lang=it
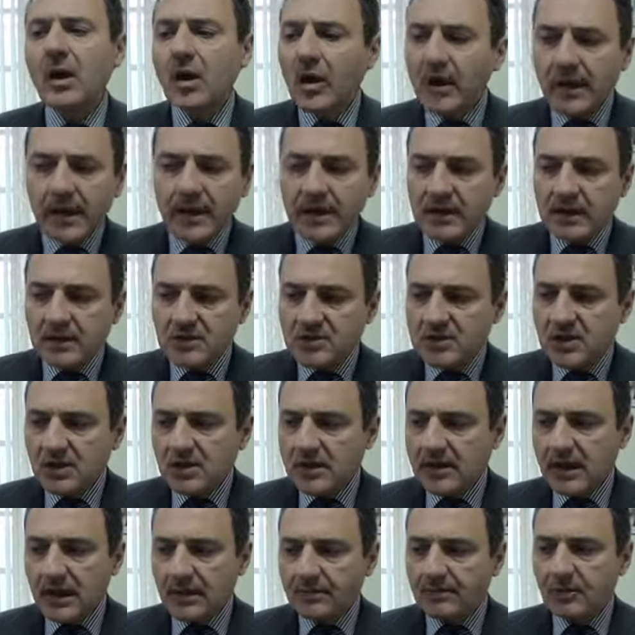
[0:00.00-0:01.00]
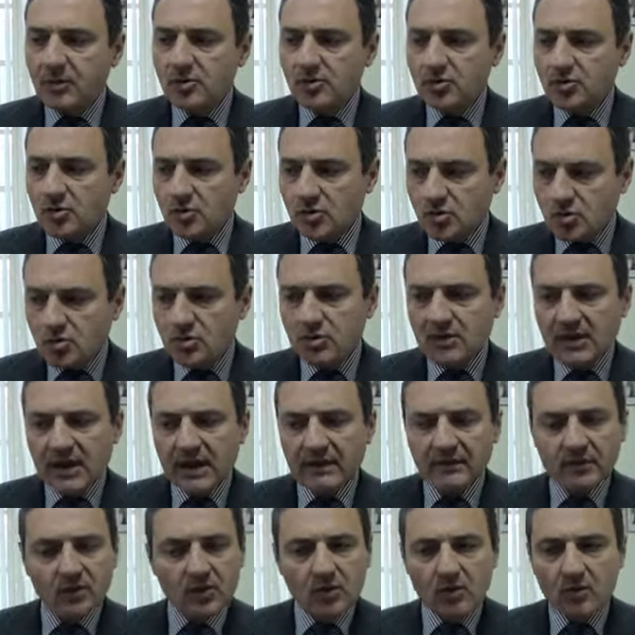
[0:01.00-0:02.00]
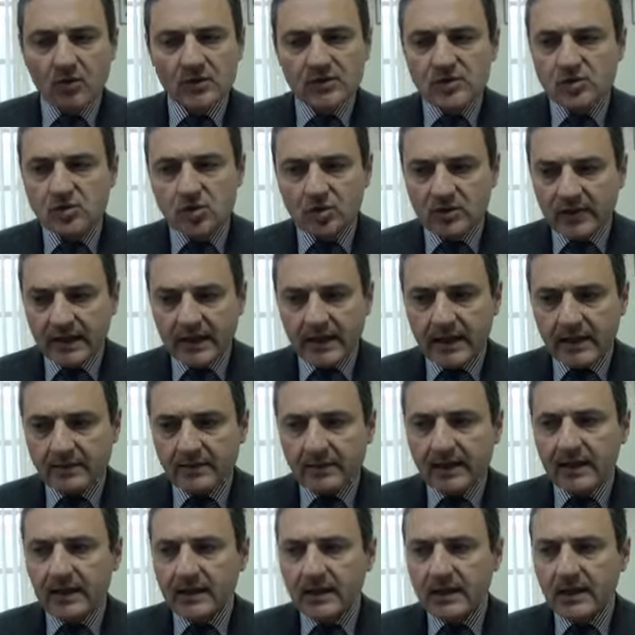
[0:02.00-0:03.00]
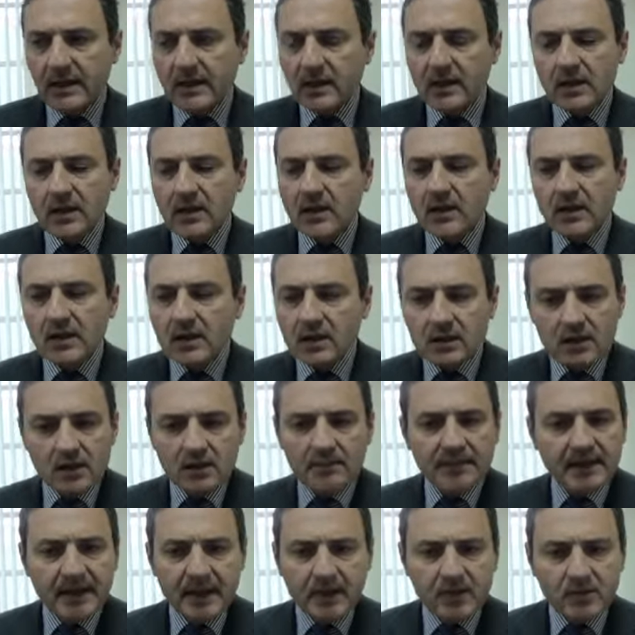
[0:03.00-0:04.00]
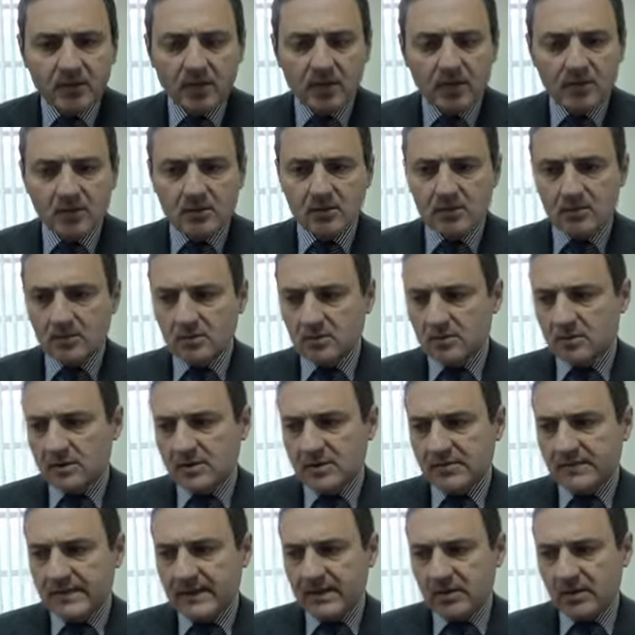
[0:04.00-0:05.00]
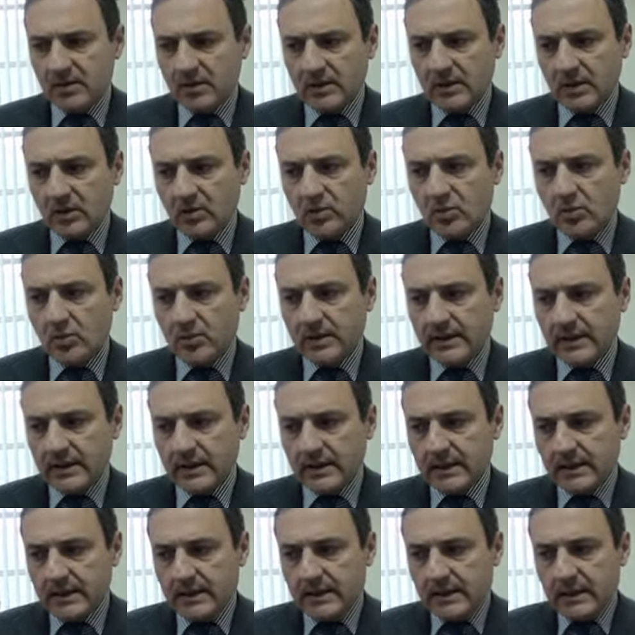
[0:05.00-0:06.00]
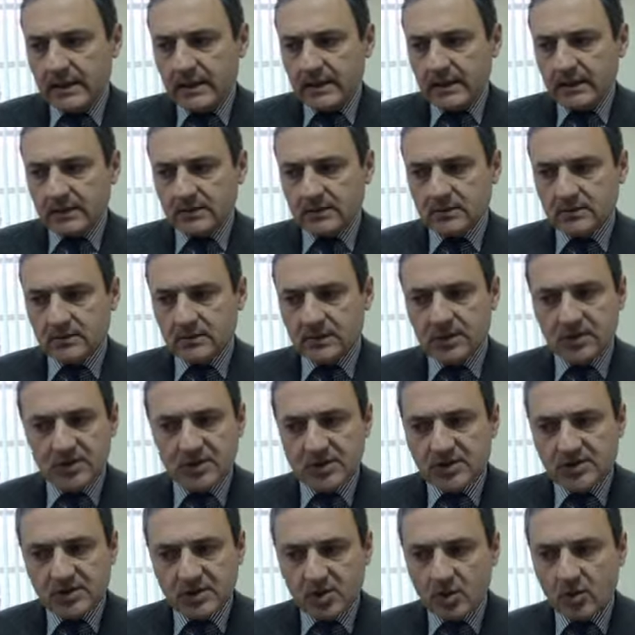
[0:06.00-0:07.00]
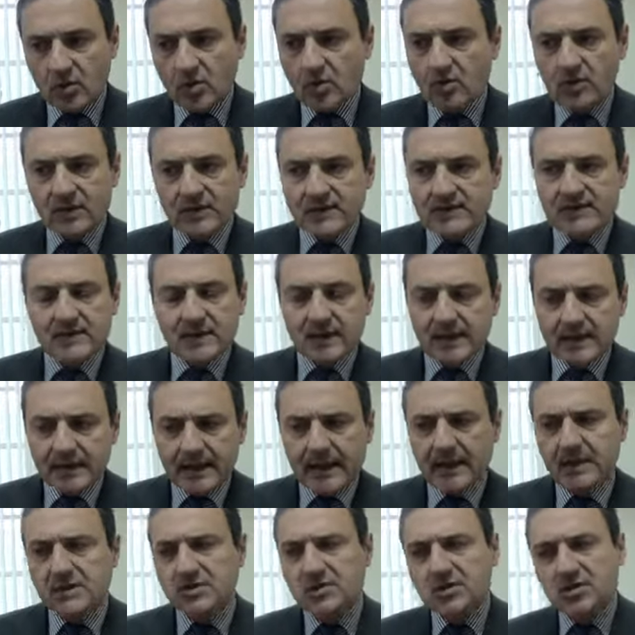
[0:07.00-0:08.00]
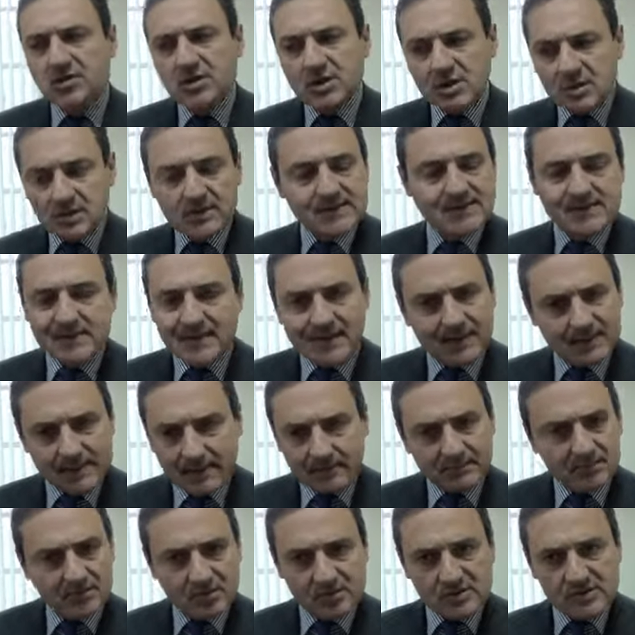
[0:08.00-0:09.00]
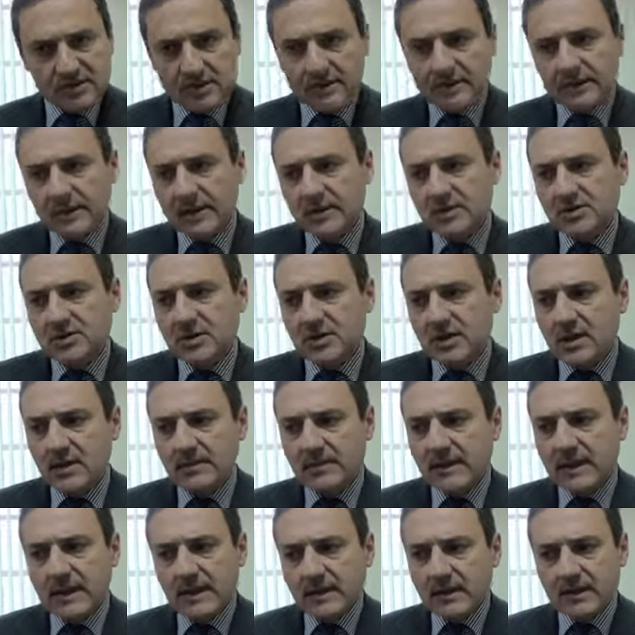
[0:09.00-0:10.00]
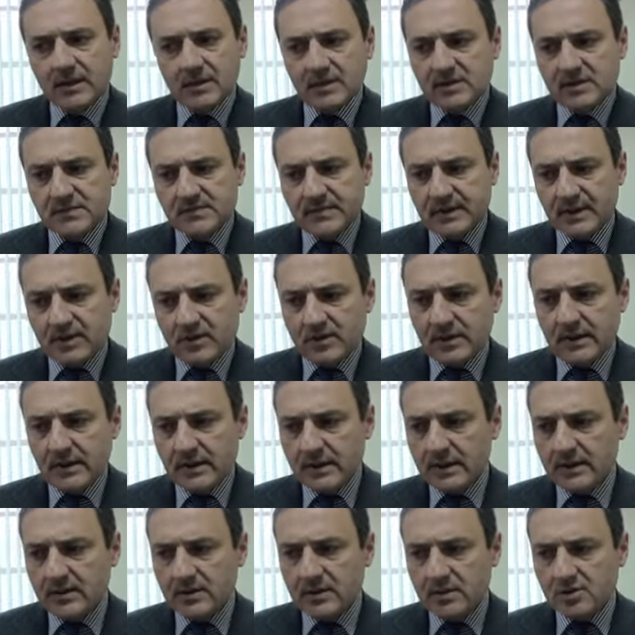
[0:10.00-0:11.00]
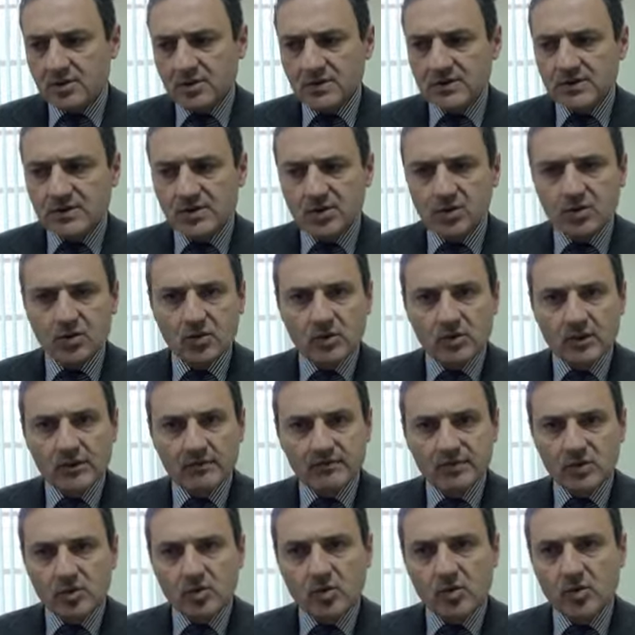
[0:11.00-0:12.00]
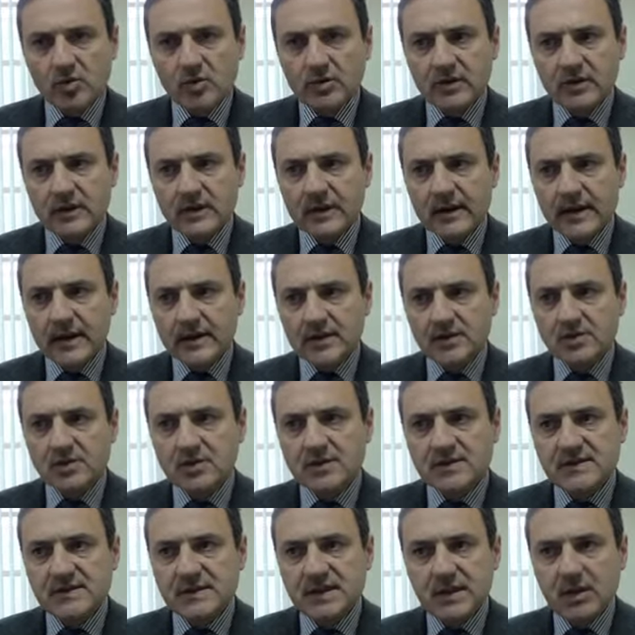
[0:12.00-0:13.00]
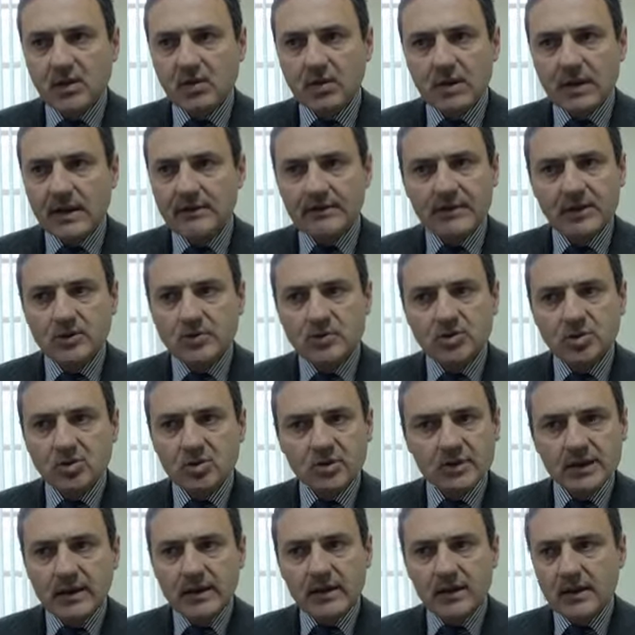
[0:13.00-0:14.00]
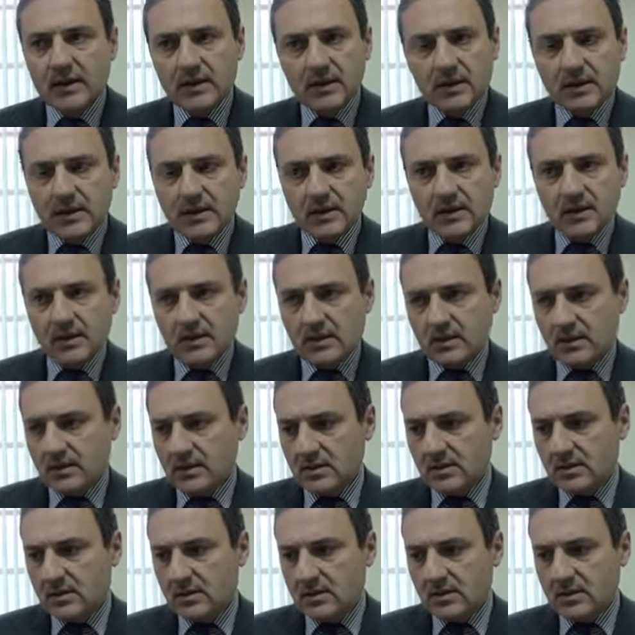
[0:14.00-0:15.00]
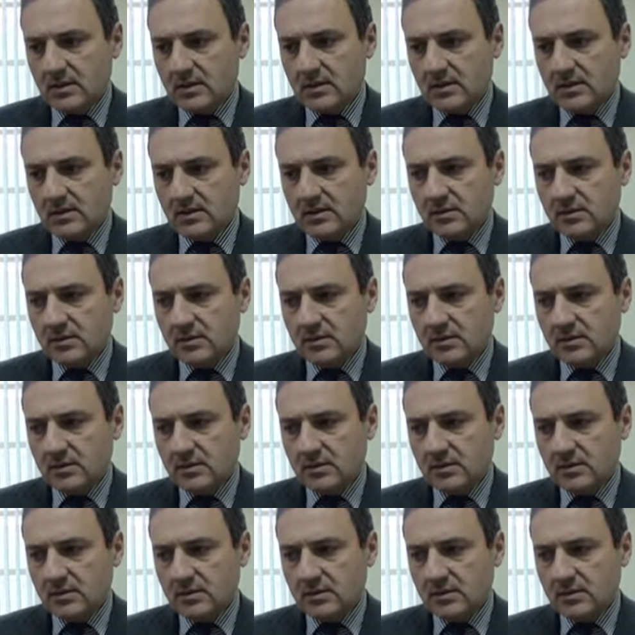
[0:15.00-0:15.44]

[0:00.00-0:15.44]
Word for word: No, NCD ha posto sul tavolo questo tema che, ripeto, rispetto ad alcune decisioni strategici, strate, più strategiche, ma anche rispetto anche a decisioni più ordinarie, ci sia una maggiore eh,